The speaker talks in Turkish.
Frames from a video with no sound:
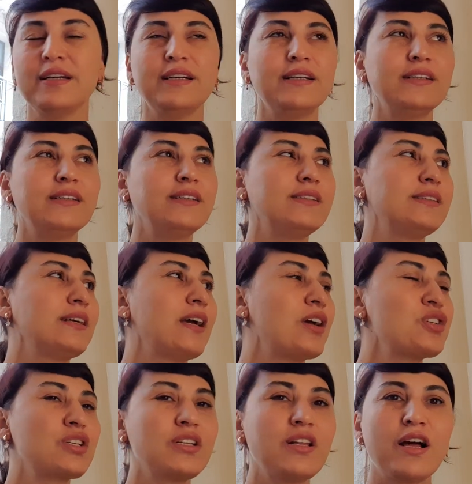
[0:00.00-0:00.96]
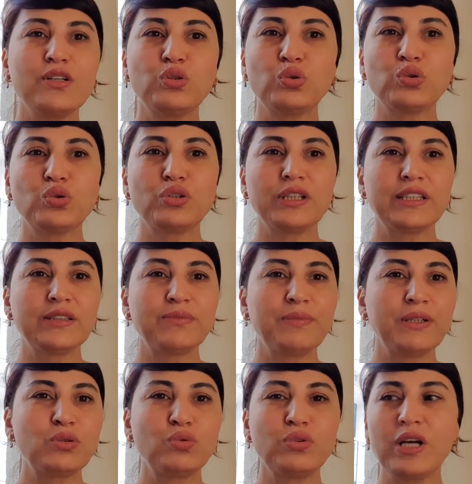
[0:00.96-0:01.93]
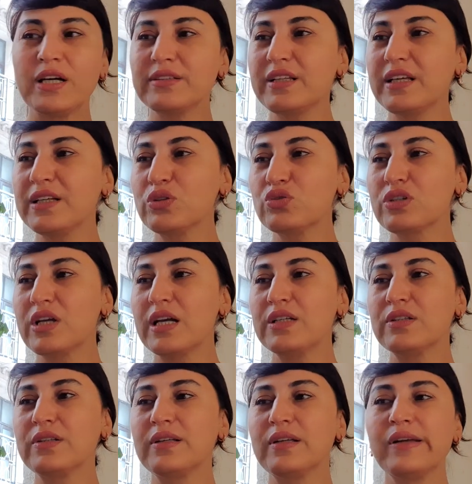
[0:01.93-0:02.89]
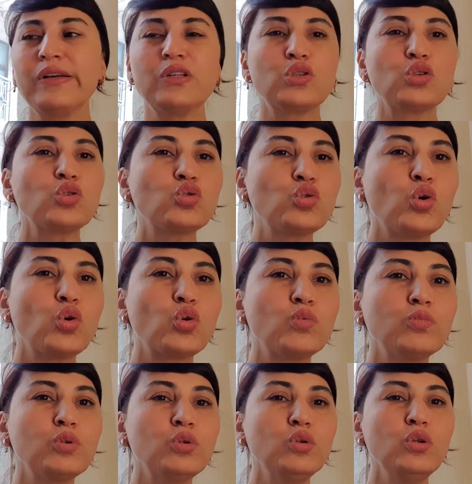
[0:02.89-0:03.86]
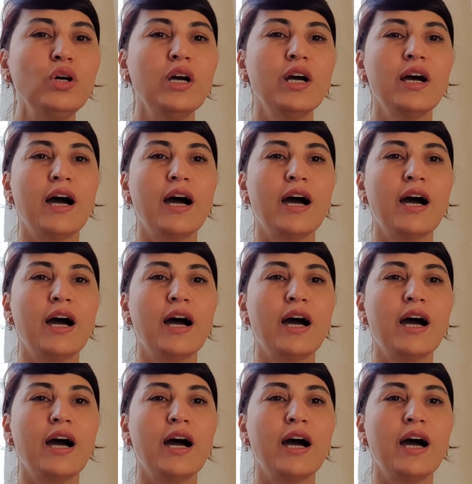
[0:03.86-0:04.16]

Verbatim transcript: e, yaşlılar yurduna gitmek dünyanın en güzel e, sorumluluğu.